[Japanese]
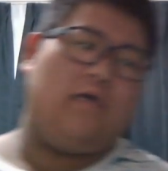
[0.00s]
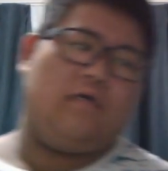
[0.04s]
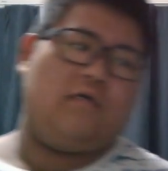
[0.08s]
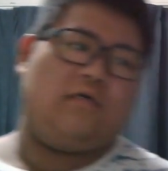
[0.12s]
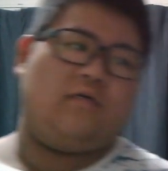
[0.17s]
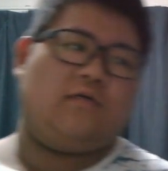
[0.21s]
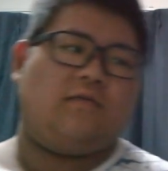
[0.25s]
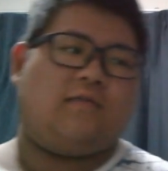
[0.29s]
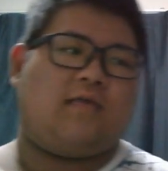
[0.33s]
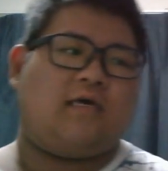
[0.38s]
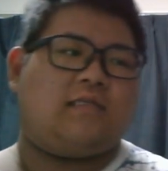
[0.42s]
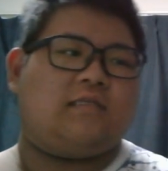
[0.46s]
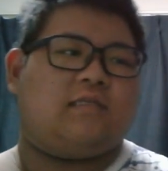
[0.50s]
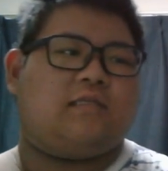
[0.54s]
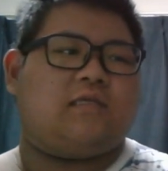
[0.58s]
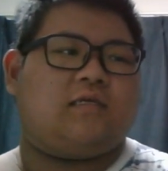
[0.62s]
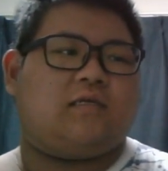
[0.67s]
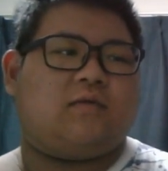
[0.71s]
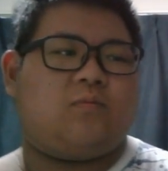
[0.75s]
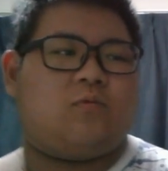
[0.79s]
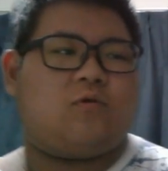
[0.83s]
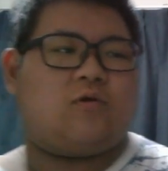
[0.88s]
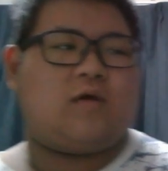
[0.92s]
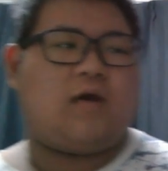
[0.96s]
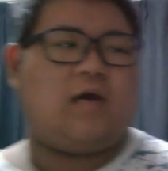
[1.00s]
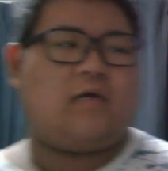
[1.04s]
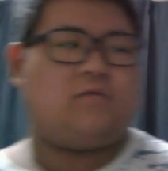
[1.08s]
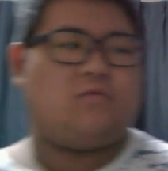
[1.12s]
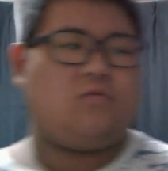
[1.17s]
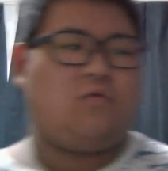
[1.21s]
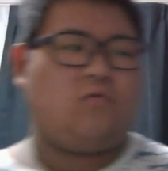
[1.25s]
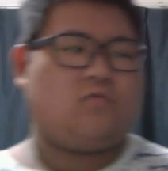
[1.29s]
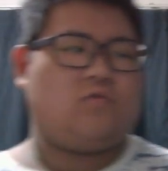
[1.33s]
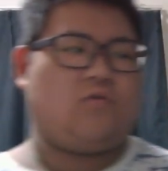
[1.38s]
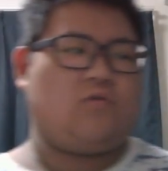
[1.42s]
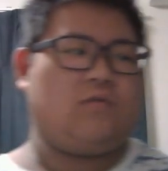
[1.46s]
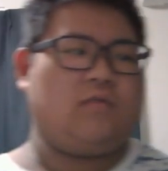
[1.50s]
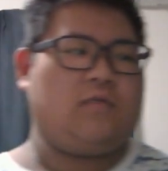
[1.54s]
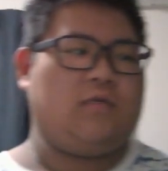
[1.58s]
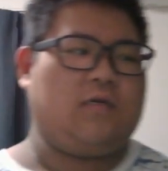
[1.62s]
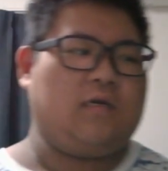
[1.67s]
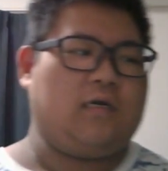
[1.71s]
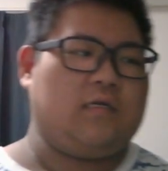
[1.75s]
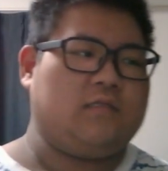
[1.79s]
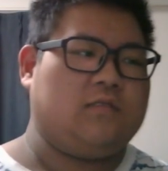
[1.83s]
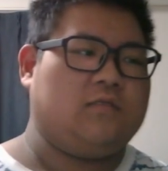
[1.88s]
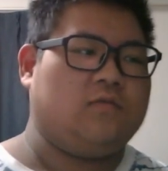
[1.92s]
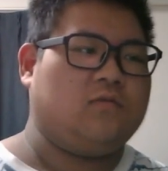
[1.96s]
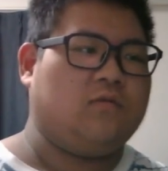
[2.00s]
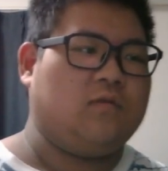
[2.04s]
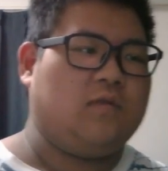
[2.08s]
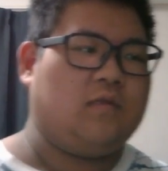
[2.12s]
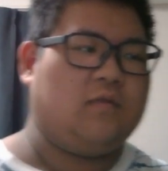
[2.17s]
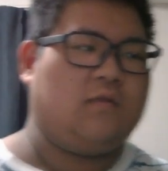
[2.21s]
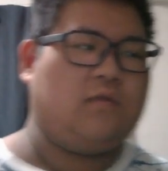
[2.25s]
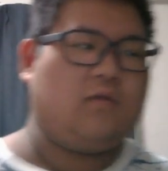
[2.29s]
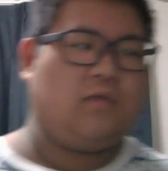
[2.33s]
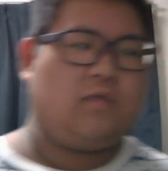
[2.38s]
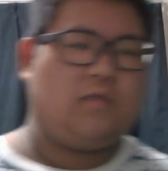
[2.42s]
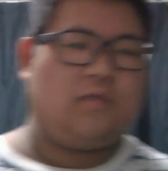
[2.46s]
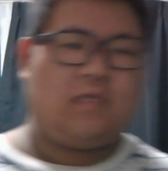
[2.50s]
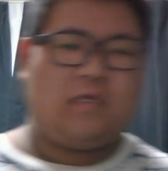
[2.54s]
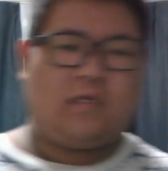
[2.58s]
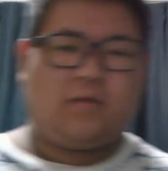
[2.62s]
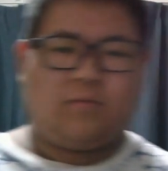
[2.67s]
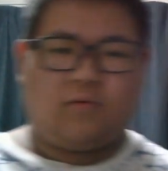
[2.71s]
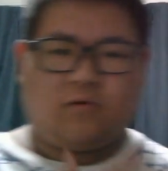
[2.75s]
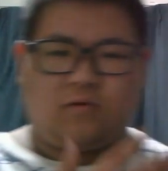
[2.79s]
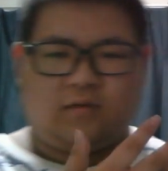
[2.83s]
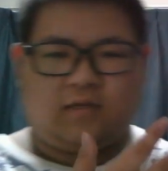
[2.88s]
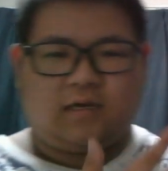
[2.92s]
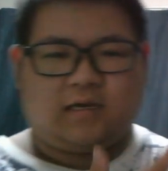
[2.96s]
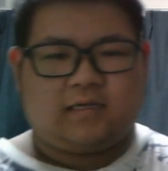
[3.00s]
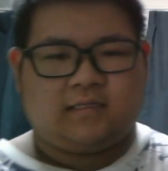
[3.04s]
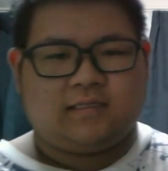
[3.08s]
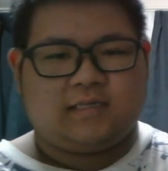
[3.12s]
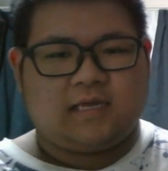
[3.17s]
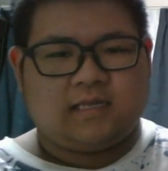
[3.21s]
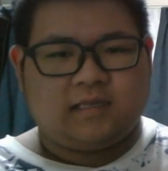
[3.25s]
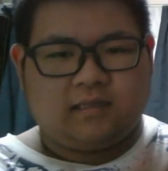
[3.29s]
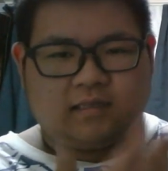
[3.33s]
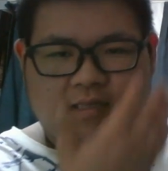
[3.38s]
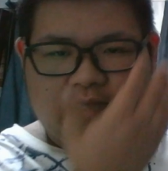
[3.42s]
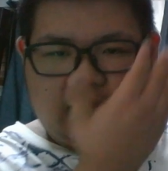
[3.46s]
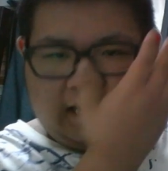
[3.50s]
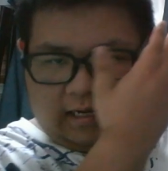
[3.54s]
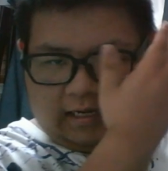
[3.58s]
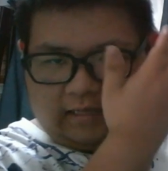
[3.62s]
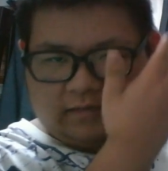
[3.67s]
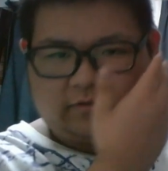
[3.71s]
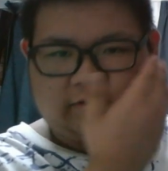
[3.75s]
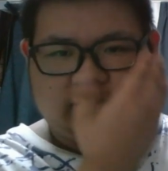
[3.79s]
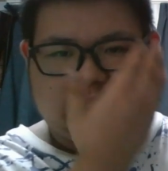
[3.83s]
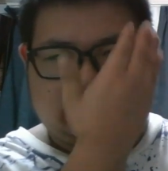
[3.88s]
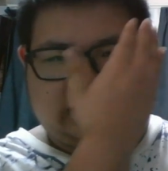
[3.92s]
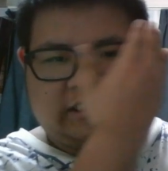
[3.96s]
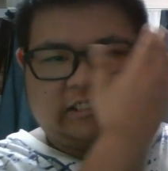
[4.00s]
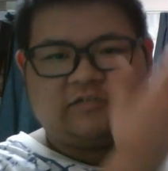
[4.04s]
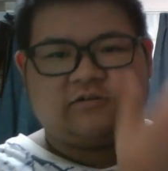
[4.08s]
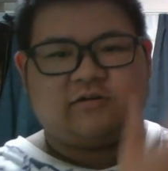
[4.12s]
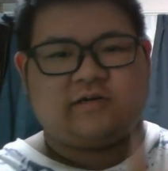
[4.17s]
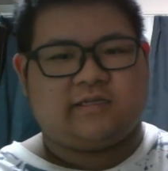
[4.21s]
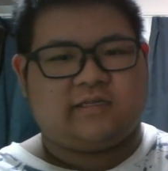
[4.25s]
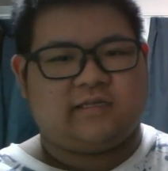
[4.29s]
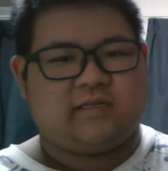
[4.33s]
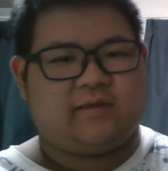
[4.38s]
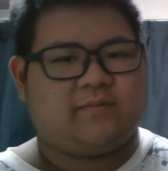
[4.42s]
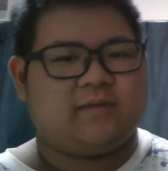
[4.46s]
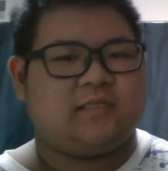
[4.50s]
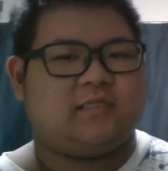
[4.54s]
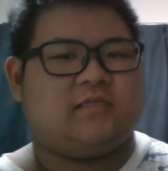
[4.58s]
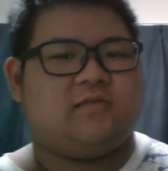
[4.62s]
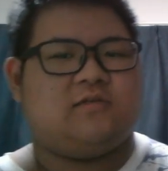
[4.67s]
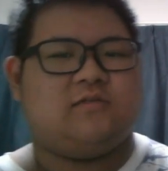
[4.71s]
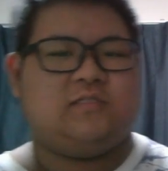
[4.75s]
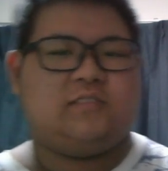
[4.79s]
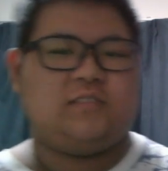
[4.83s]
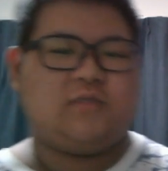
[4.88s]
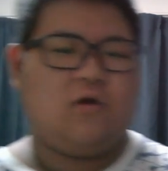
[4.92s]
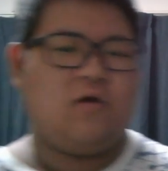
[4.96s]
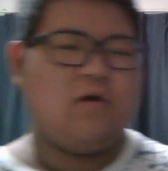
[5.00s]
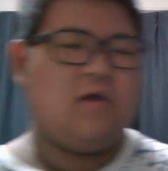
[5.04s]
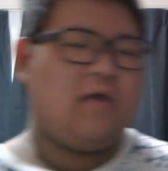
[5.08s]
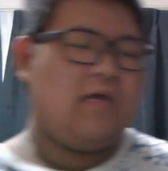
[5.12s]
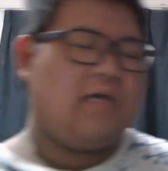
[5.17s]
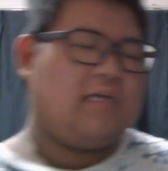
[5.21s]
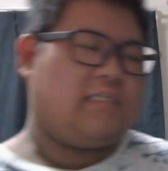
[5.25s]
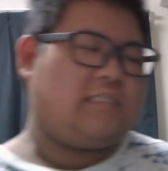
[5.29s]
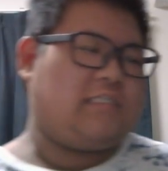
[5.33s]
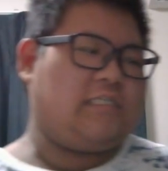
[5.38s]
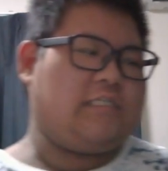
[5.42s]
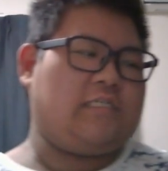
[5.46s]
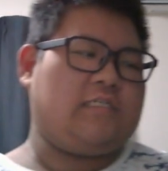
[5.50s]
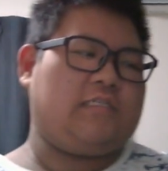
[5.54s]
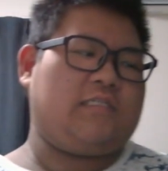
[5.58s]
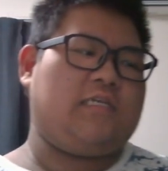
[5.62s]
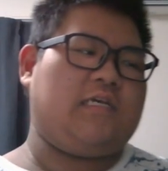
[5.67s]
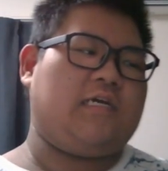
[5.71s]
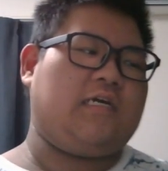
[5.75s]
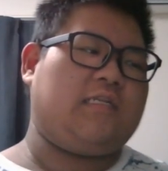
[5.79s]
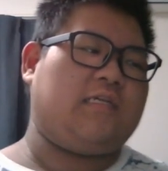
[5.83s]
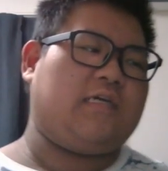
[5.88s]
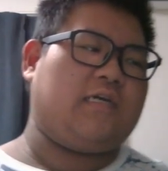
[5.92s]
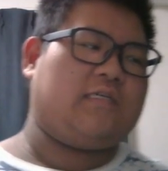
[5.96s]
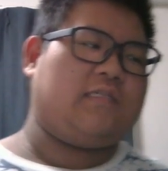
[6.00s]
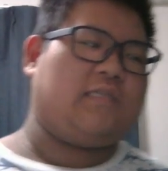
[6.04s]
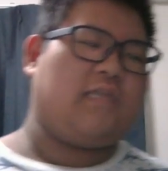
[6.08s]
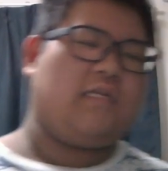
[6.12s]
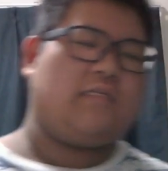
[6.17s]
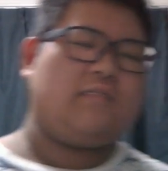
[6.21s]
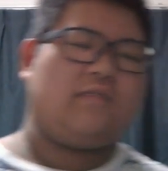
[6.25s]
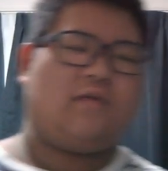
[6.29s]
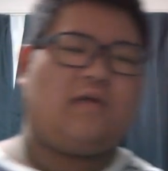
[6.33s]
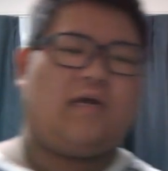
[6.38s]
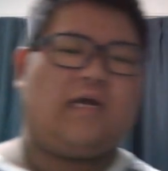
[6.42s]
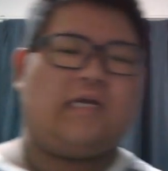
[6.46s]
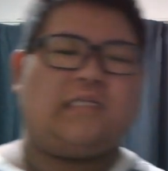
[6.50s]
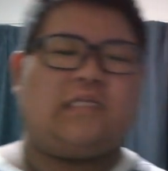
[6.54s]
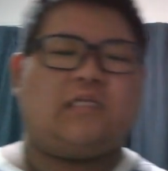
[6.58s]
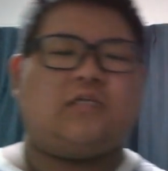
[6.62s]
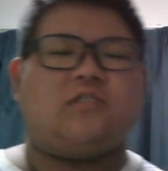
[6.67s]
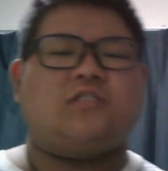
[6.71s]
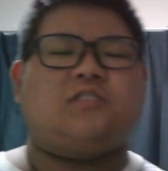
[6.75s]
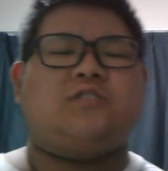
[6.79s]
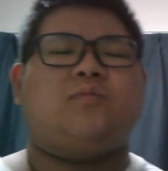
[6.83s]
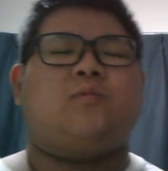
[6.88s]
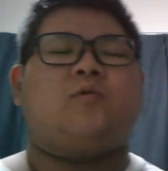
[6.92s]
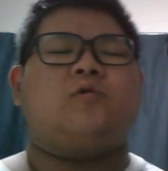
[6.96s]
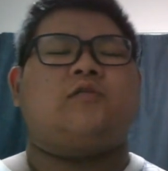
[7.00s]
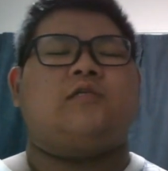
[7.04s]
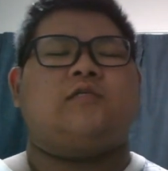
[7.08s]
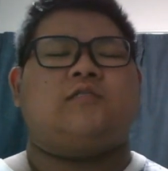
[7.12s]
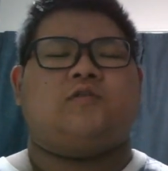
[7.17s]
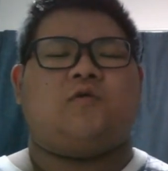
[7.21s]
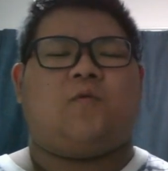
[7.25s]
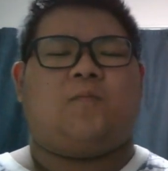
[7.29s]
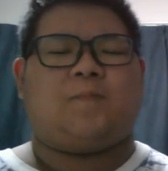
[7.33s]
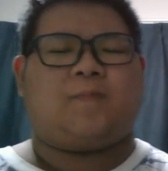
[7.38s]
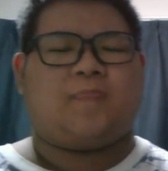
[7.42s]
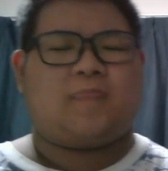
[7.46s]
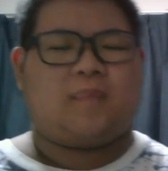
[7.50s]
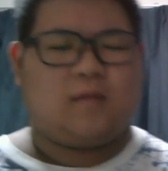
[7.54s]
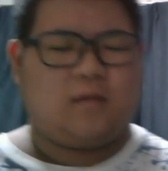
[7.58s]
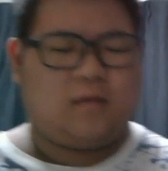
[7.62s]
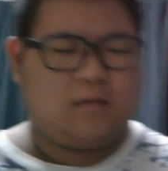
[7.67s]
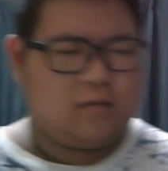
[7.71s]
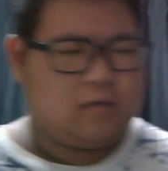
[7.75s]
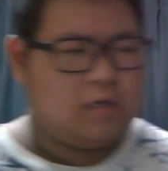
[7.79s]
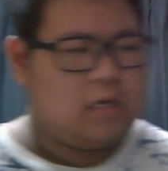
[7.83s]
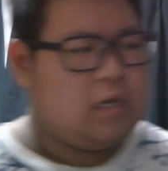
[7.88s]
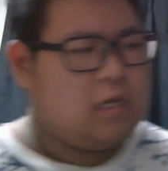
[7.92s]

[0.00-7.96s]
うん、なんで出来物があるのを恐れてるかっていうとね、出来物の中に何かのね、白が溜まってるんですよ。白って言い方が汚いですけど、体の脂肪ですよ。うん。脂